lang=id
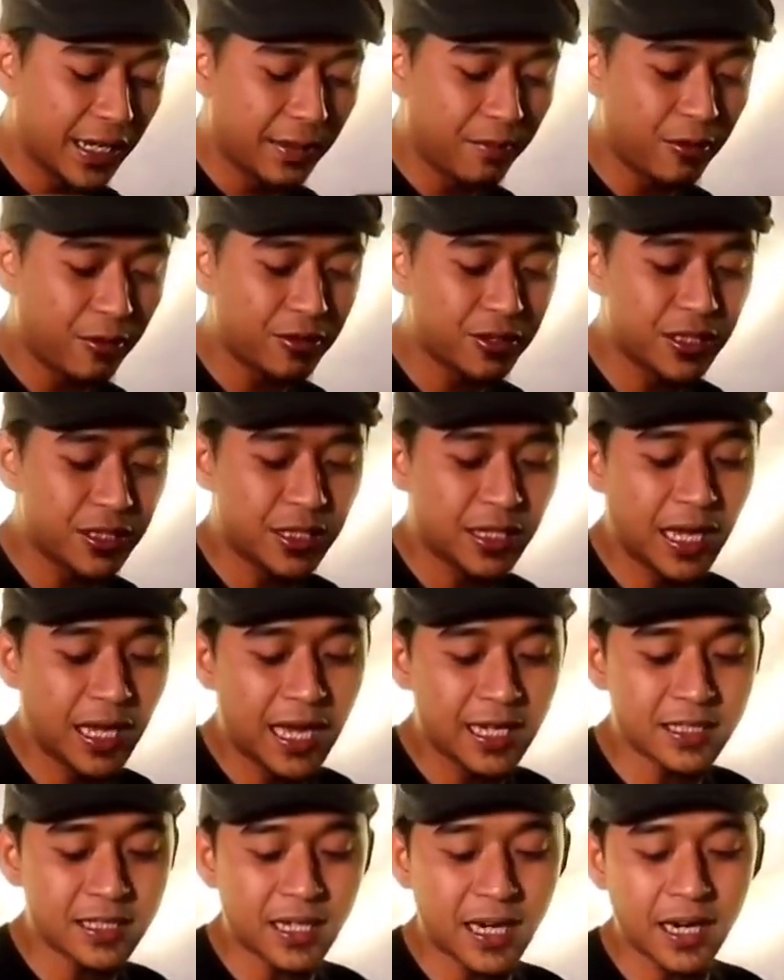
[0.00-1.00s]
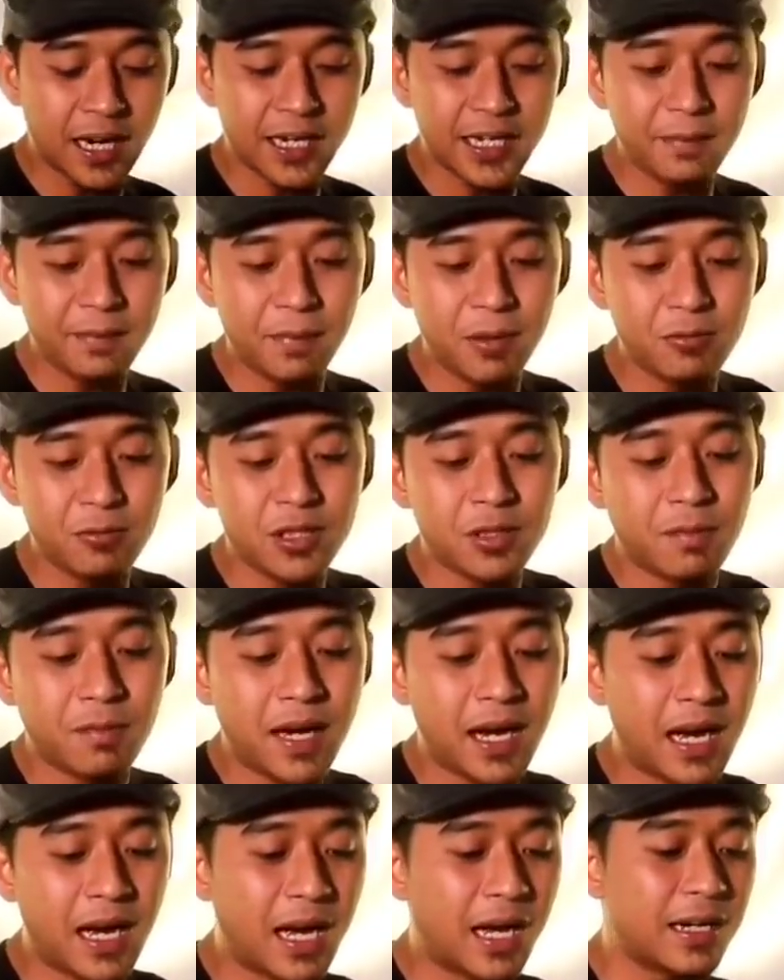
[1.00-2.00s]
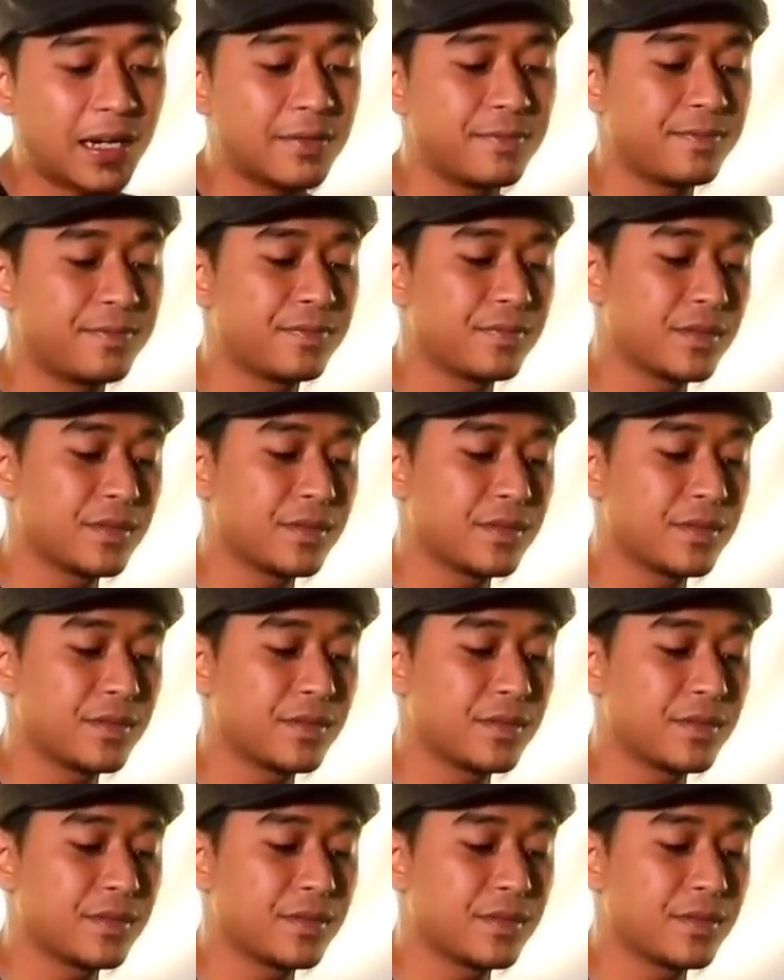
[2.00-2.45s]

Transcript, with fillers: emosi, astral ini penuh jebakan.